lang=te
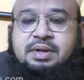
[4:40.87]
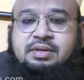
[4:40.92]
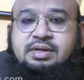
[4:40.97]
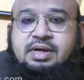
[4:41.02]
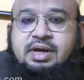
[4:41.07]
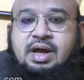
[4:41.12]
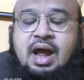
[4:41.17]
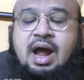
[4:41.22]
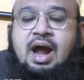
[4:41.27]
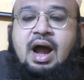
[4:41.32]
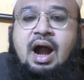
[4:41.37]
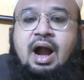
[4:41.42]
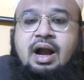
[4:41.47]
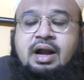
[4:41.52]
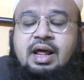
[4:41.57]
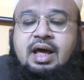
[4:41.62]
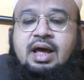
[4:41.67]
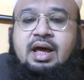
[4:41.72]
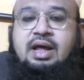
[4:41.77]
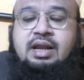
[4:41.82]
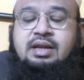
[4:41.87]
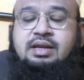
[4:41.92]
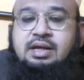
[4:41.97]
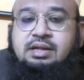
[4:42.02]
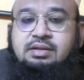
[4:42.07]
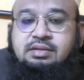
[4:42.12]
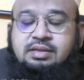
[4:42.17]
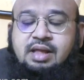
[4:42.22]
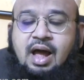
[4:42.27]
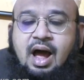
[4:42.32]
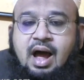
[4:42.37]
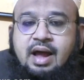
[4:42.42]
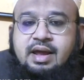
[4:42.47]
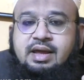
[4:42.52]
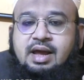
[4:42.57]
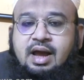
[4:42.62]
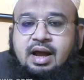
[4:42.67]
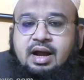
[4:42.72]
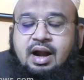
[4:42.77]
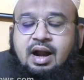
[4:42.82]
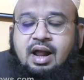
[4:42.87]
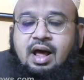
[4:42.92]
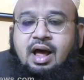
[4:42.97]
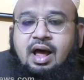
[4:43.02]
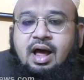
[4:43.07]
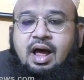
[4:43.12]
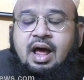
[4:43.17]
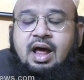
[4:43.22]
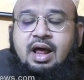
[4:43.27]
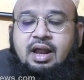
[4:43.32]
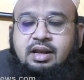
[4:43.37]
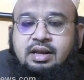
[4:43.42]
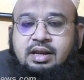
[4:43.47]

అని చెప్పేసి అంటే నీ స్థాయి ఎక్కడ